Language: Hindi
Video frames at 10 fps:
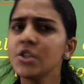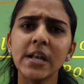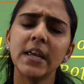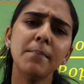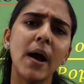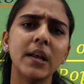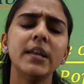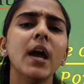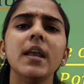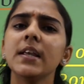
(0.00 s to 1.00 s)
चलिए मान
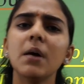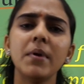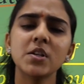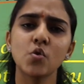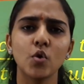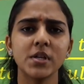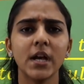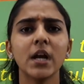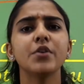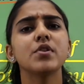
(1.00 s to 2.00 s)
लिया इनकम एक सोर्स
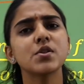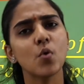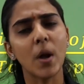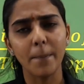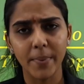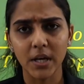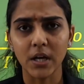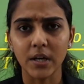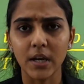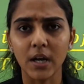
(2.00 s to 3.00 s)
है कंट्रीज को कंपेयर
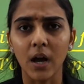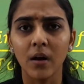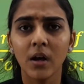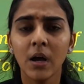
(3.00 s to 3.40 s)
करने का